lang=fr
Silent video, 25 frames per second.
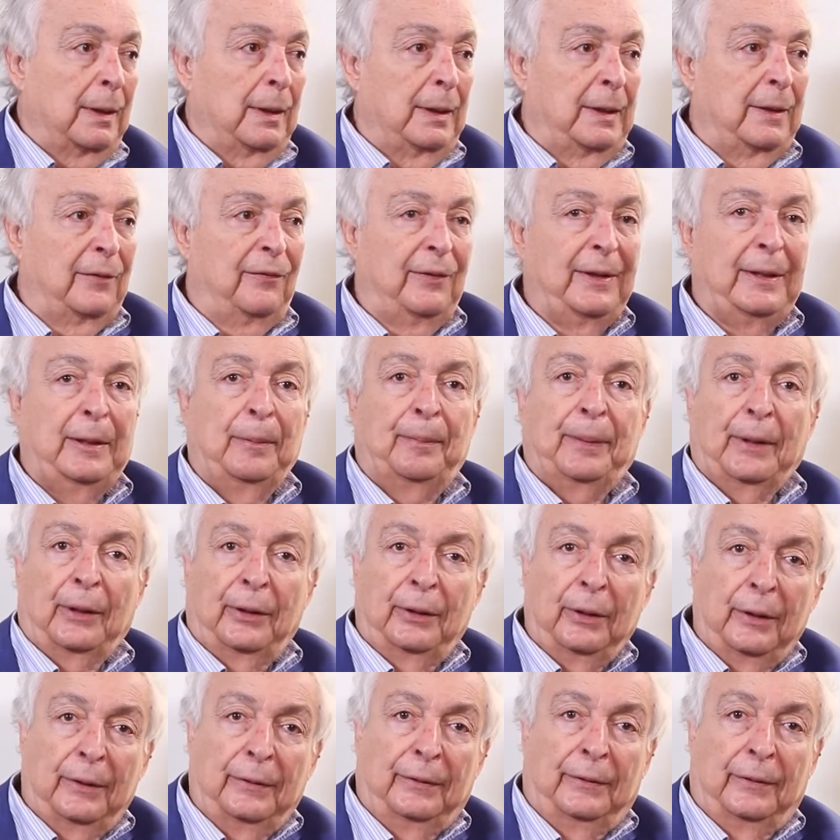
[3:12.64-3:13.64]
il y avait des
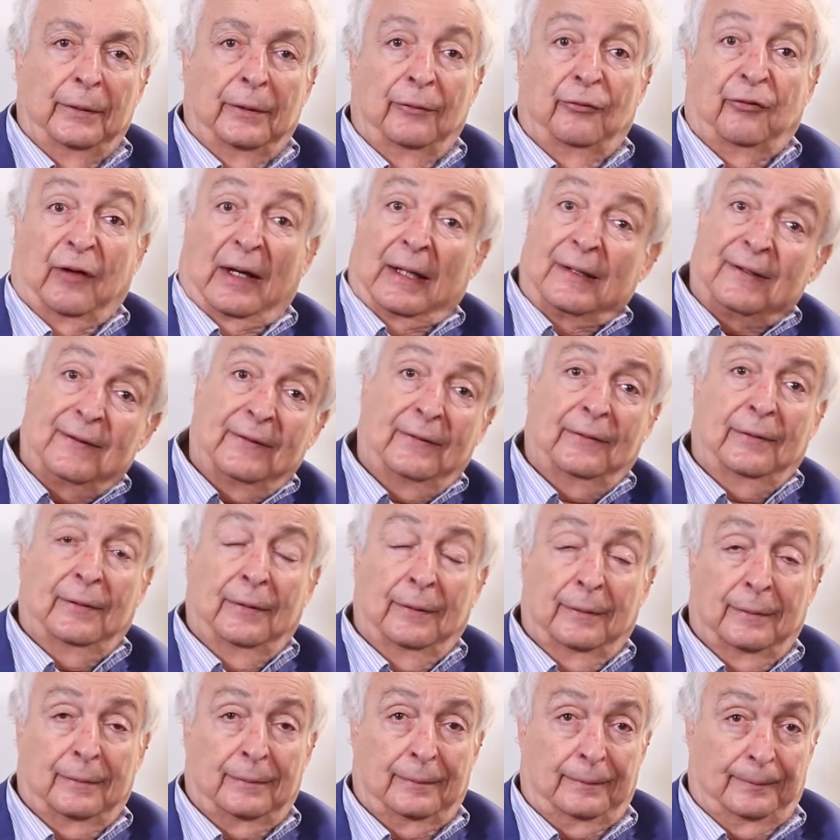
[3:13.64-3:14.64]
périodes fastes,
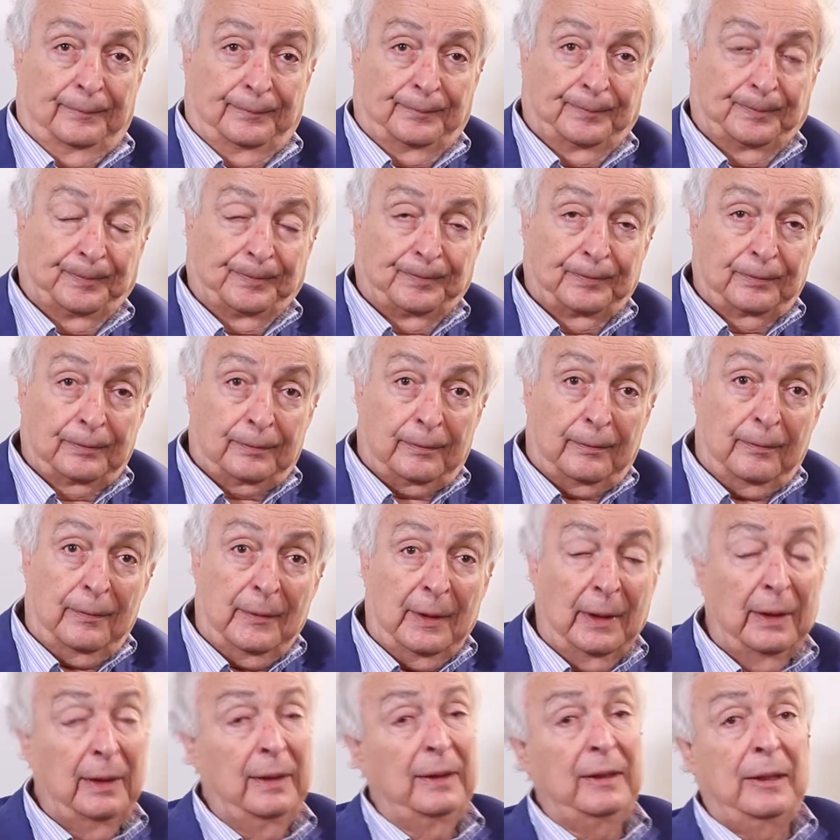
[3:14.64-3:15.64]

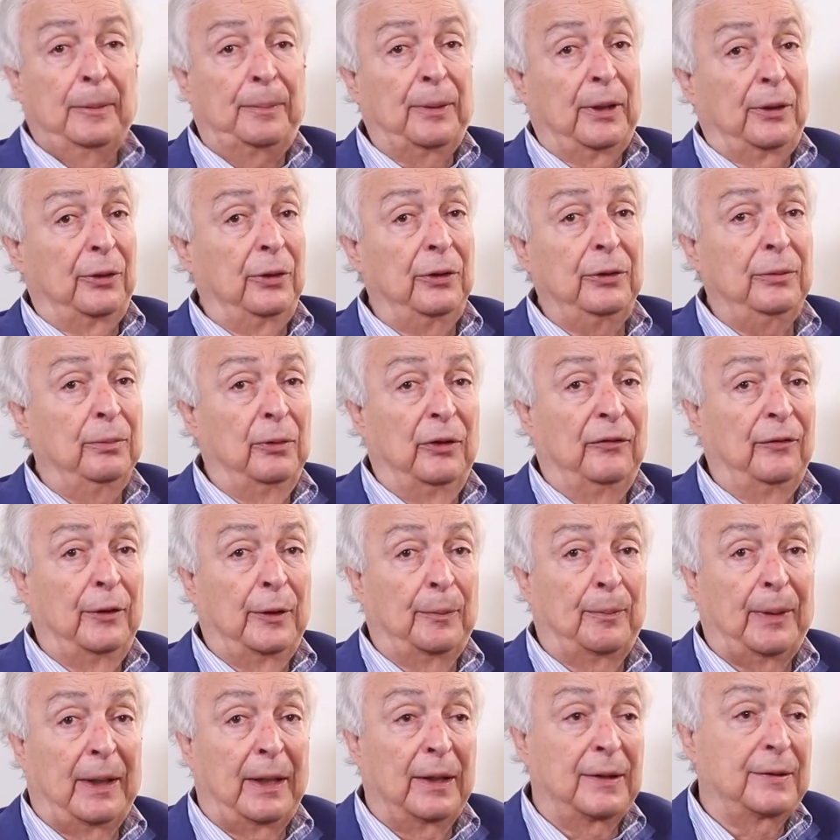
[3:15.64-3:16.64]
et des périodes
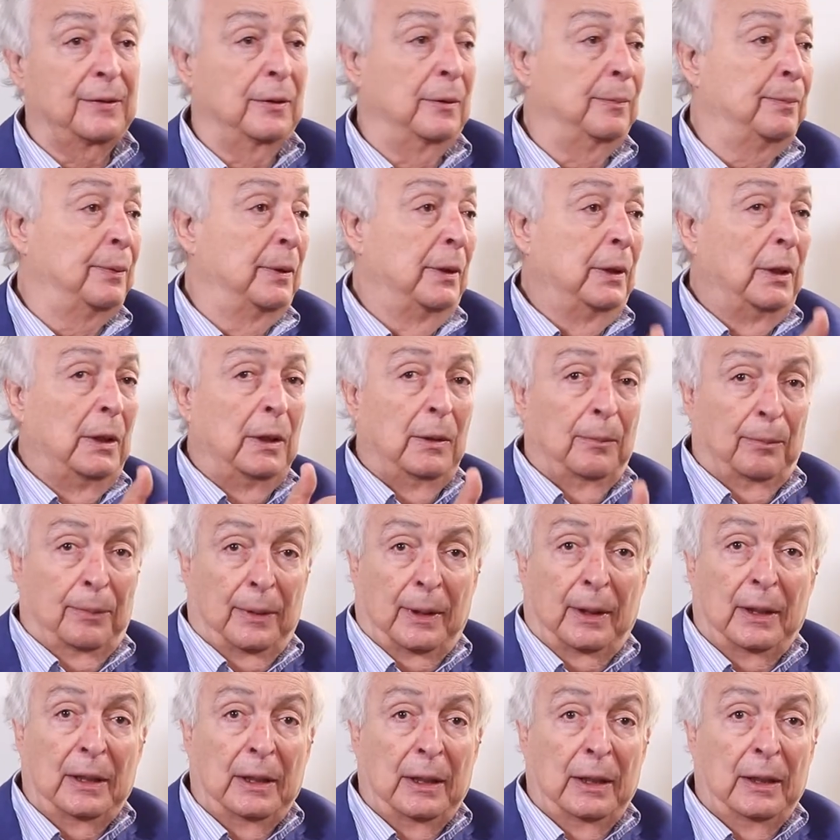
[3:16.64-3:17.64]
mauvaises. Par exemple,
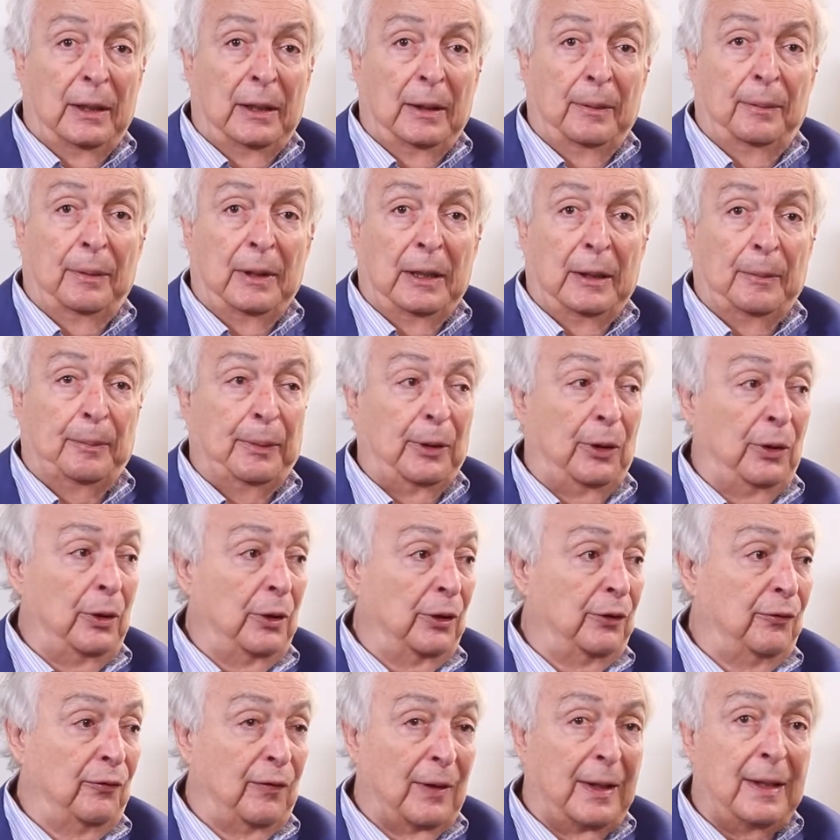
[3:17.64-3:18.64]
ben, les, les,
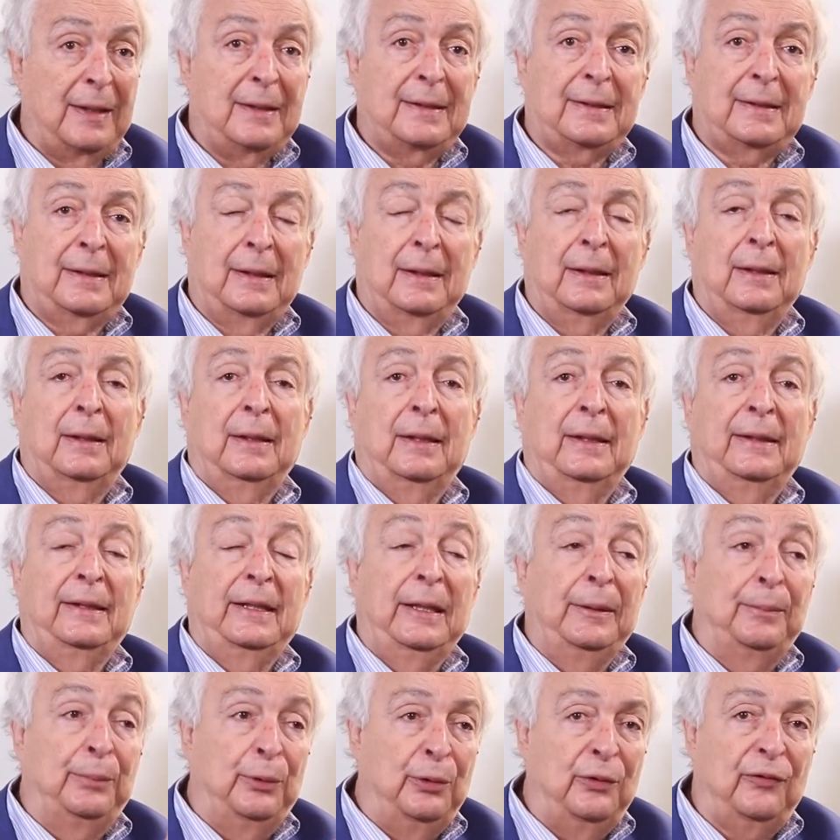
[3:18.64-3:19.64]
périodes phases, c'est les
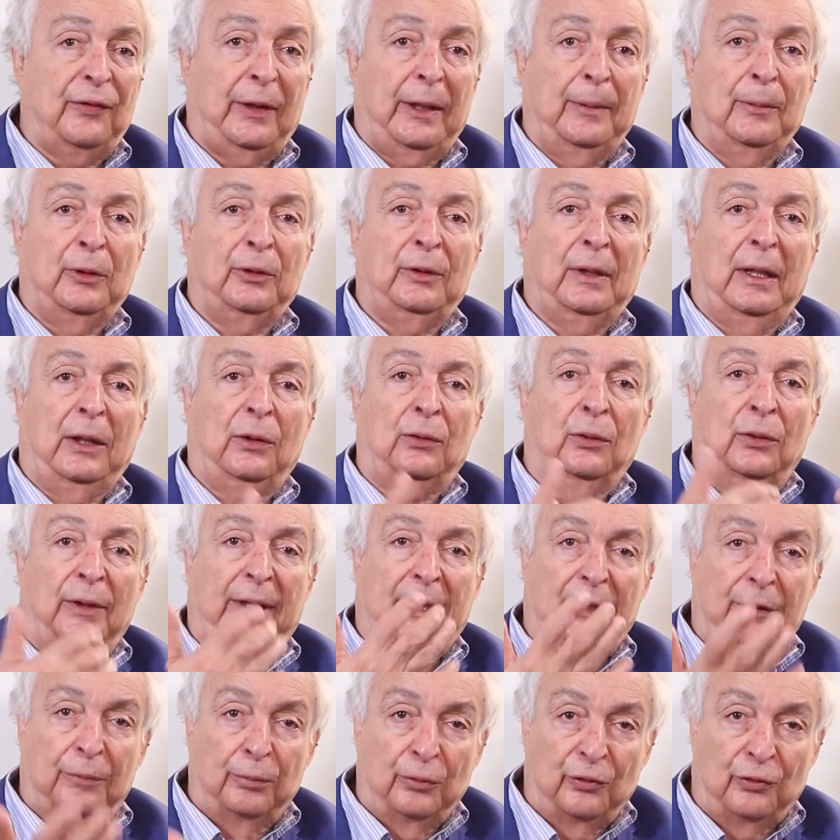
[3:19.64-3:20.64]
débuts vraiment de la
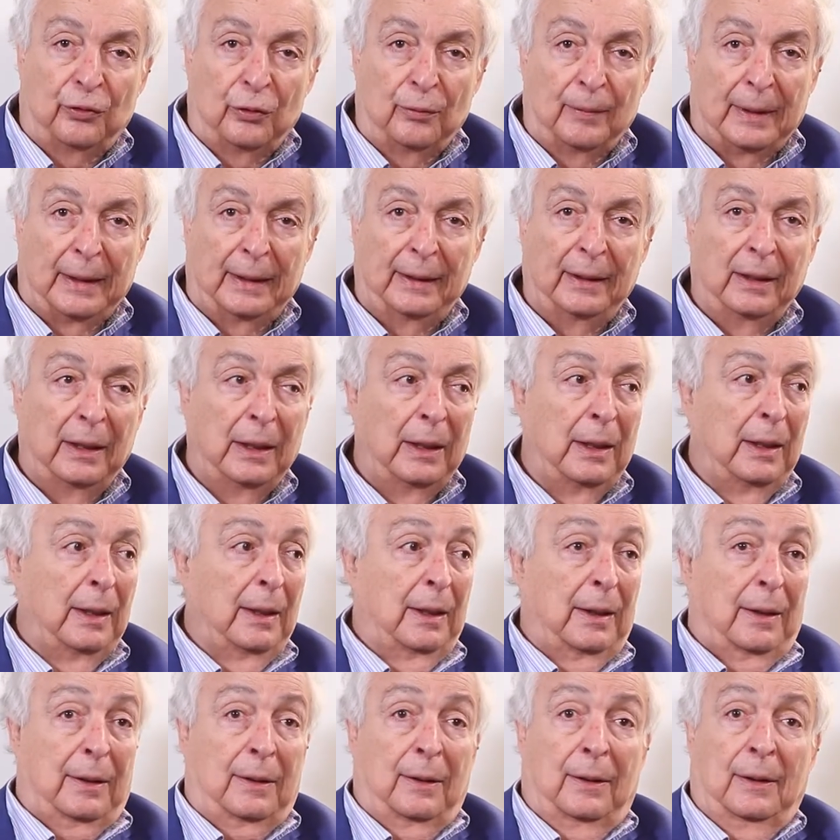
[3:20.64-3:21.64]
conquête musulmane,
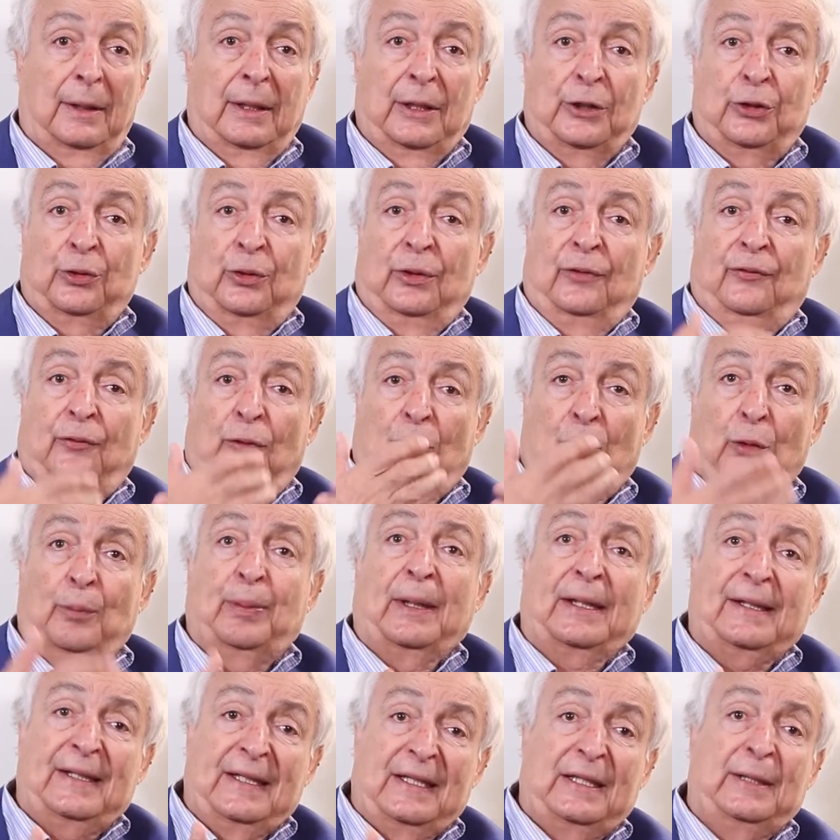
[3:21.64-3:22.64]
quand les Juifs ont
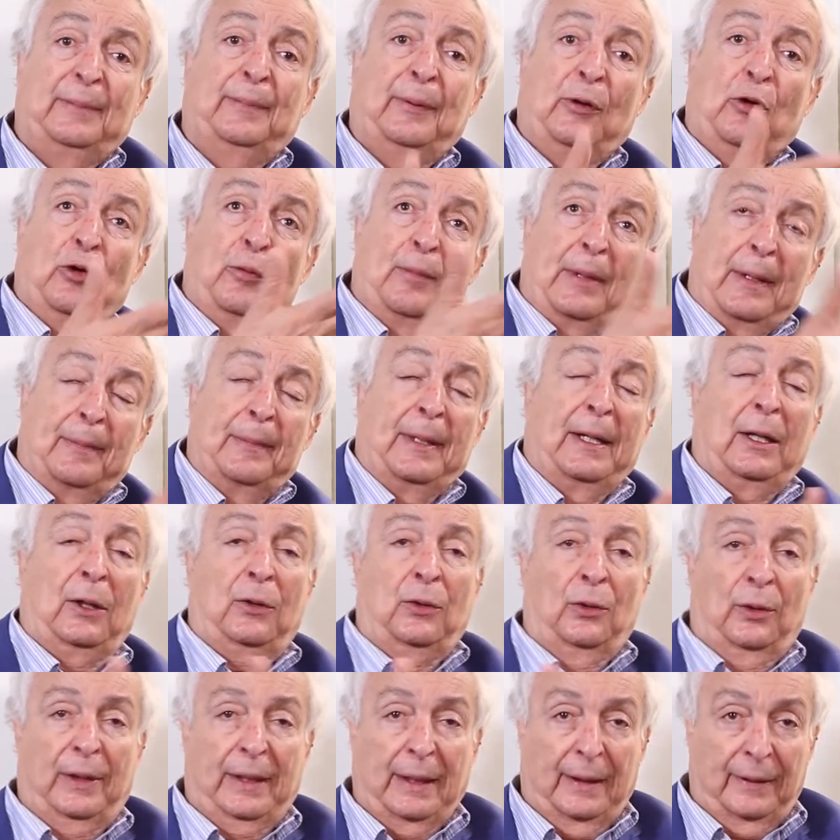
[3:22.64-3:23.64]
participé eux-mêmes à la
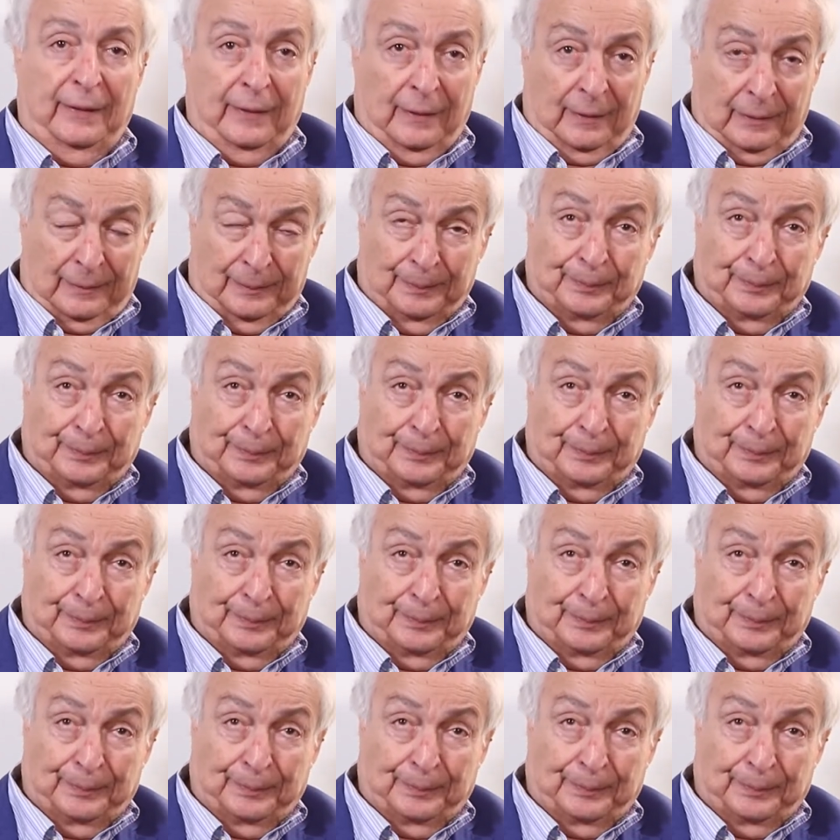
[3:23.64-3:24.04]
conquête